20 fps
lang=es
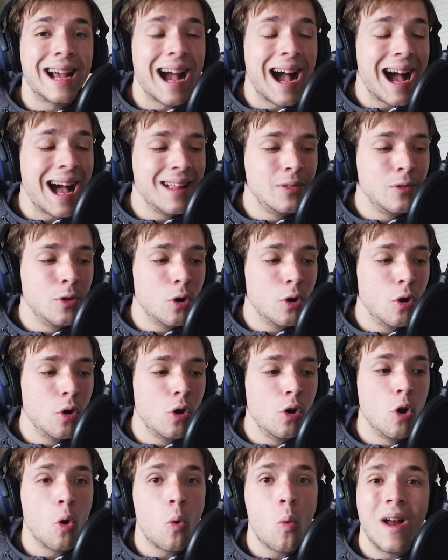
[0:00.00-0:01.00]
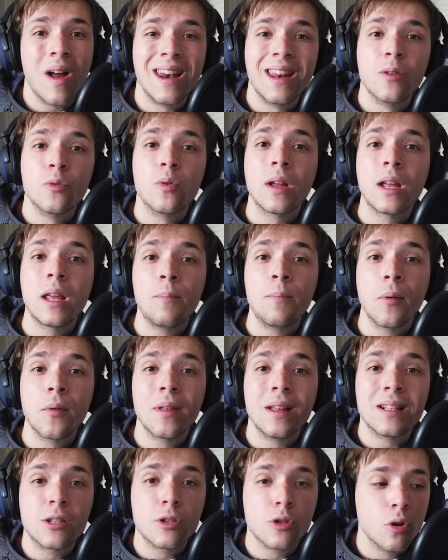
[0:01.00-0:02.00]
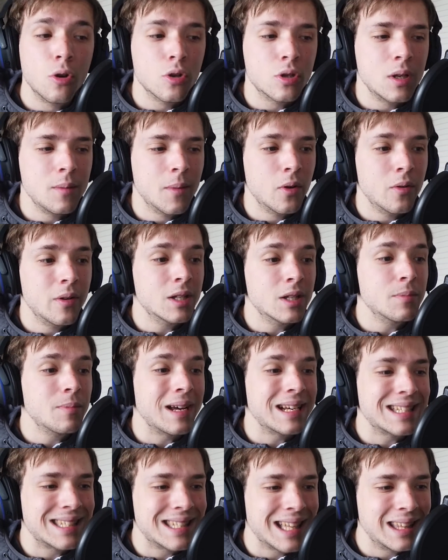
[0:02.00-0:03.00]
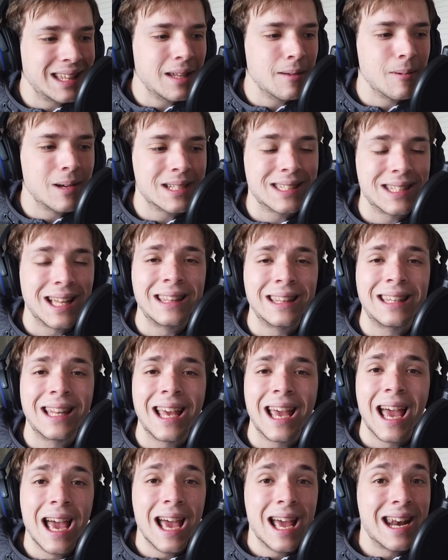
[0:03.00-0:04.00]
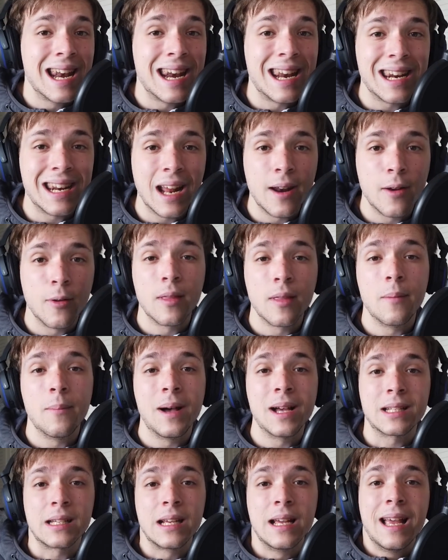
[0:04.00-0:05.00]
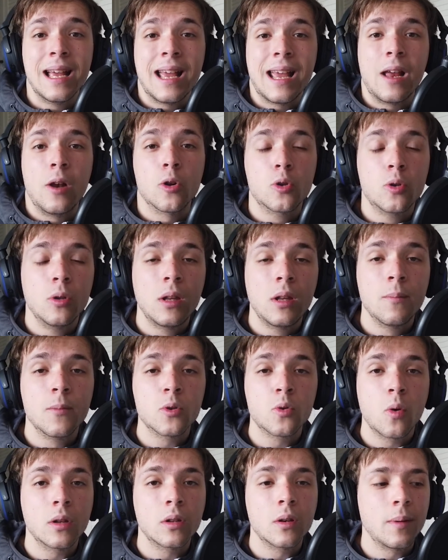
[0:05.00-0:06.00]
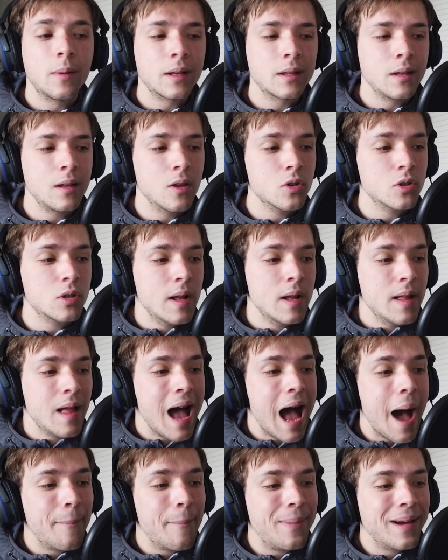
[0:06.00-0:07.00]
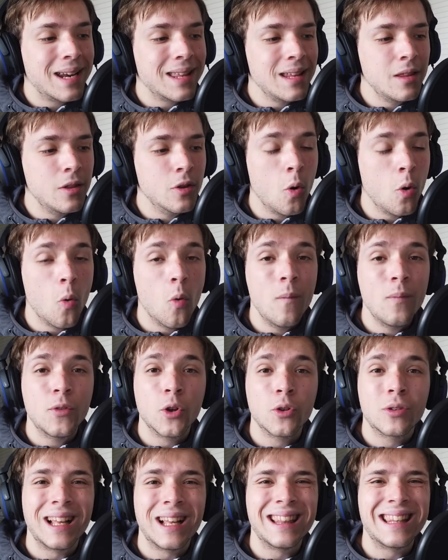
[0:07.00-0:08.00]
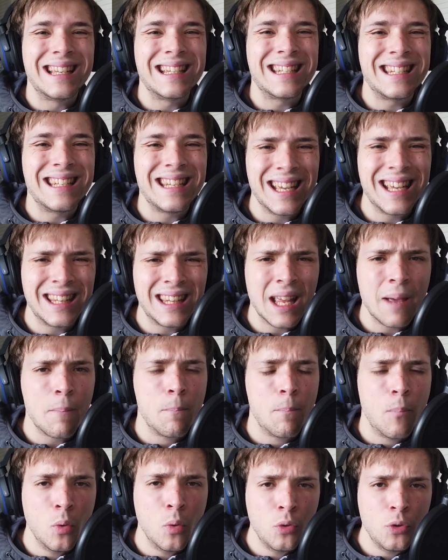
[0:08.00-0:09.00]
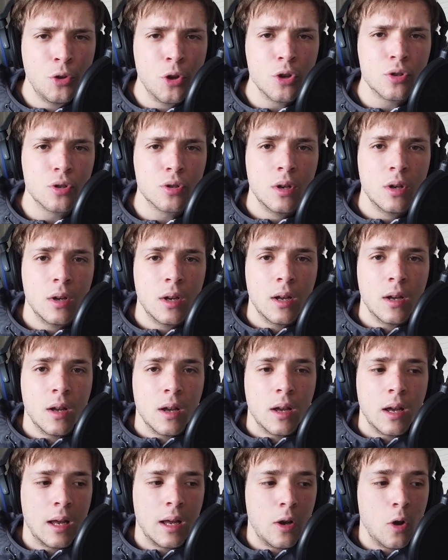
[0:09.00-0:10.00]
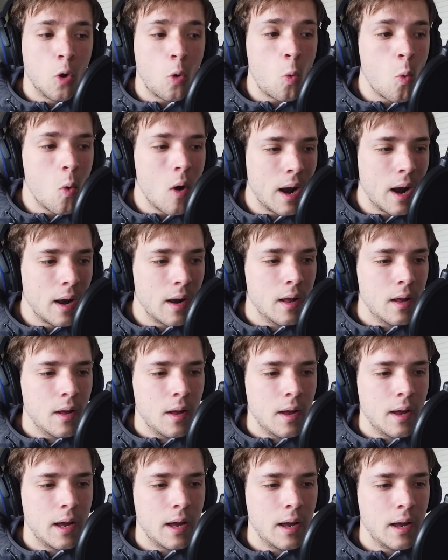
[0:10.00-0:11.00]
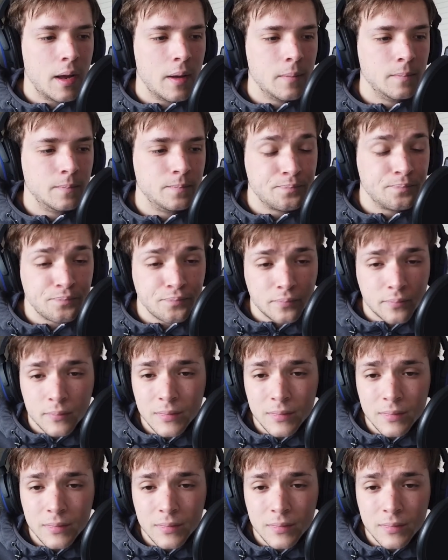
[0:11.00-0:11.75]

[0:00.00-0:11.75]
encajando gol, lo cual en un equipo del Cholo Simeone es bastante, bastante raro. Además, en los últimos cuatro partidos ha perdido un total de siete puntos, eh, lo cual em,